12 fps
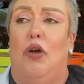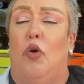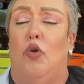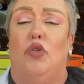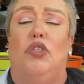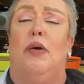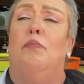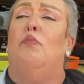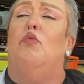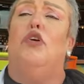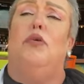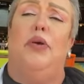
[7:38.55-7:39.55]
y conocen
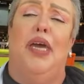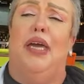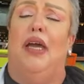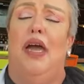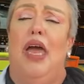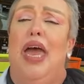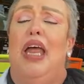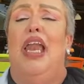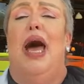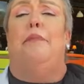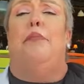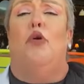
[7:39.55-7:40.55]
muy bien
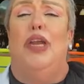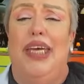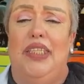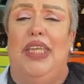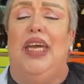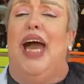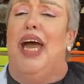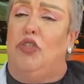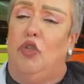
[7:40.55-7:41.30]
la política.